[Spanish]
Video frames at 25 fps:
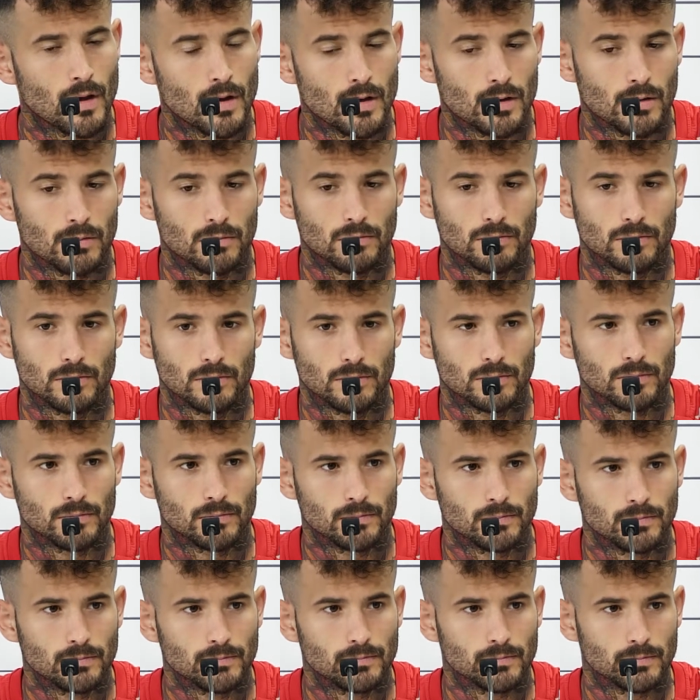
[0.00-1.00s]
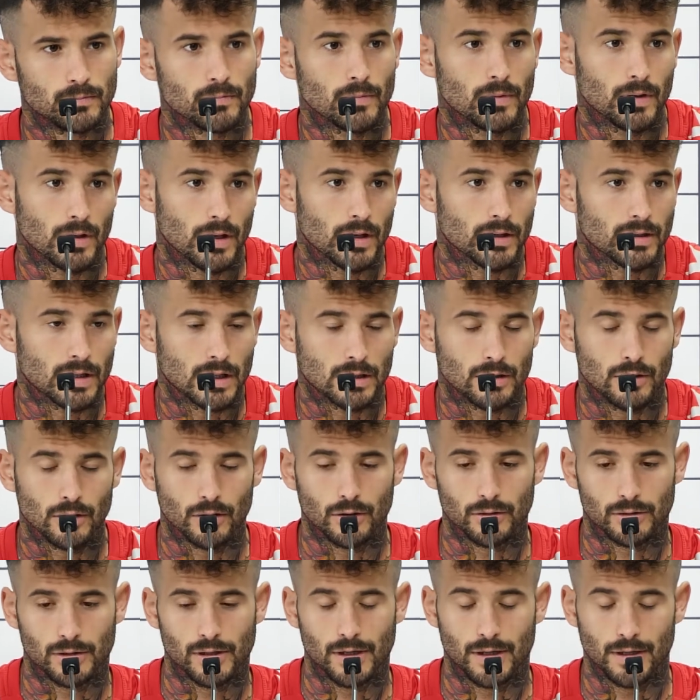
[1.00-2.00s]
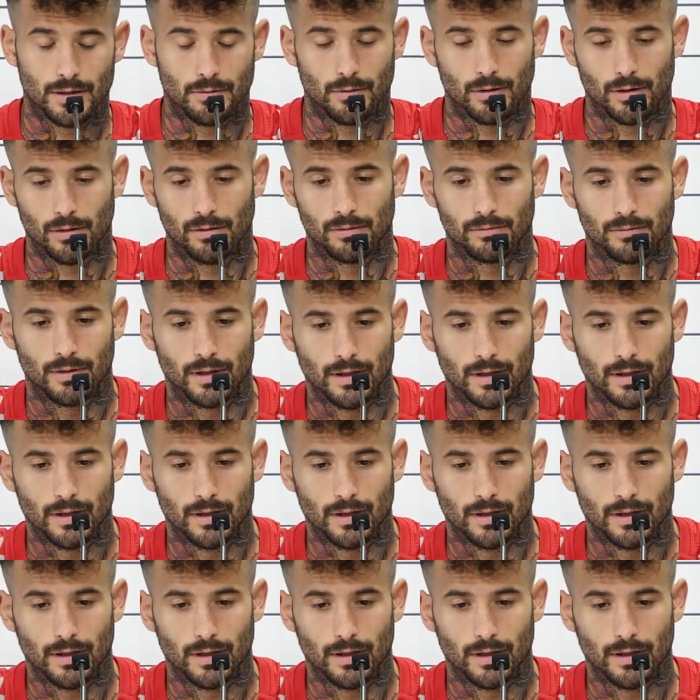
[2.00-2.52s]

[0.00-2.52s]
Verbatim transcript: una evolución de todo. Exacto, sí, bueno,